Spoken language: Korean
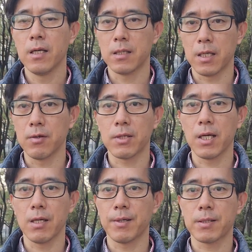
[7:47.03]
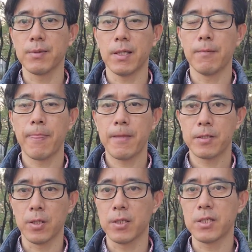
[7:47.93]
라고 생각해 봤습니다
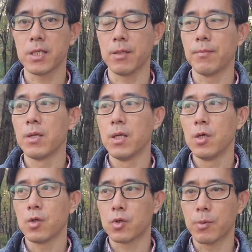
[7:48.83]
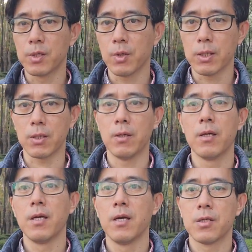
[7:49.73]
저는 지금 유튜브를 통해서
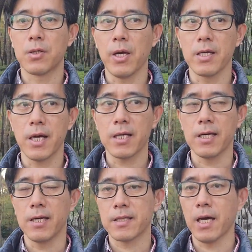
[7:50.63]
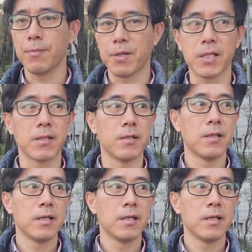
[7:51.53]
제 이야기, 나의 브랜드,